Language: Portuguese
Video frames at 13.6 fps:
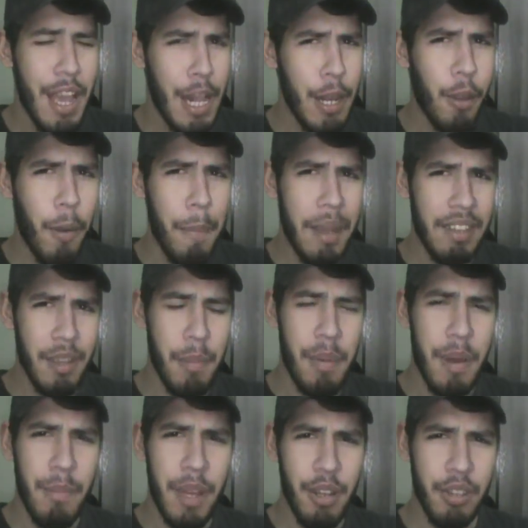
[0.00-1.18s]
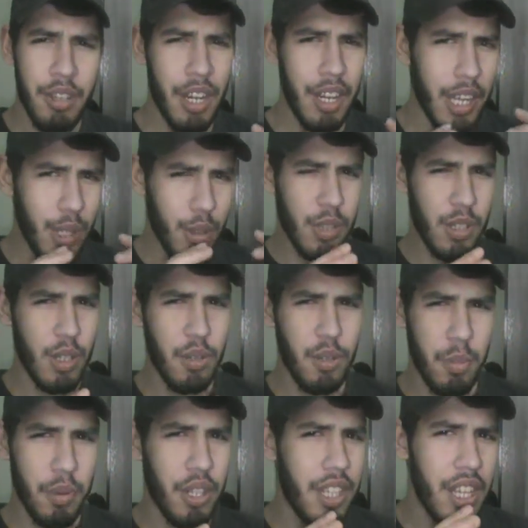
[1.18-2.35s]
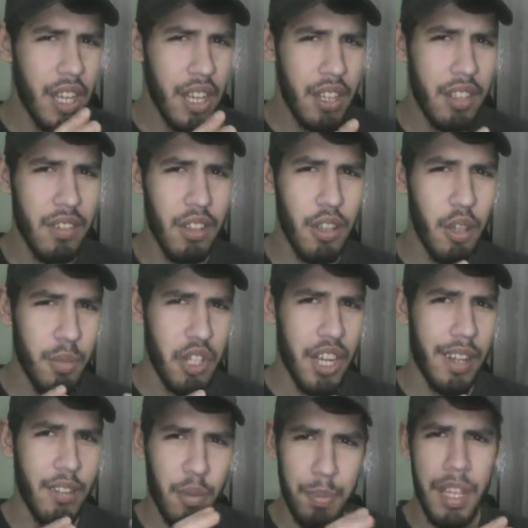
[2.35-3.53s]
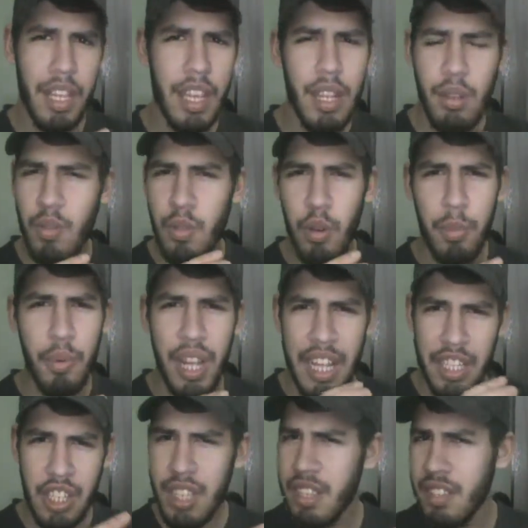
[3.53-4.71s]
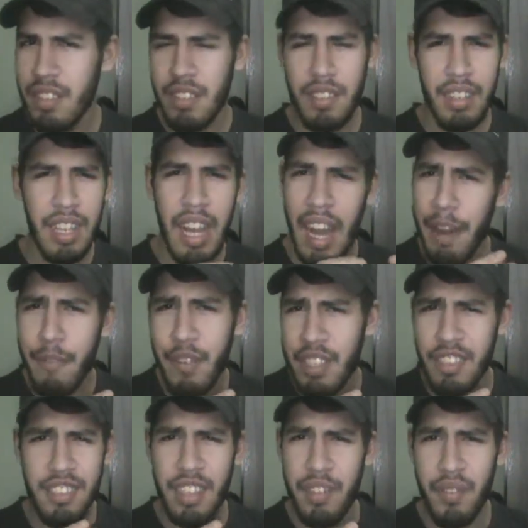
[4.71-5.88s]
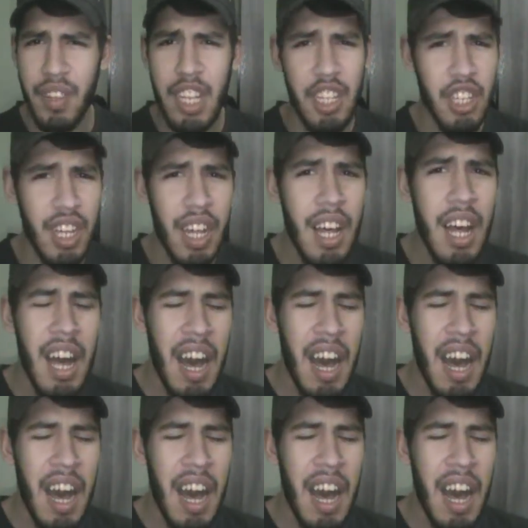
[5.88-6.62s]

Ele começa primeiro treinando seus poderes em objetos pequenos, como latinhas e garrafas de cerveja,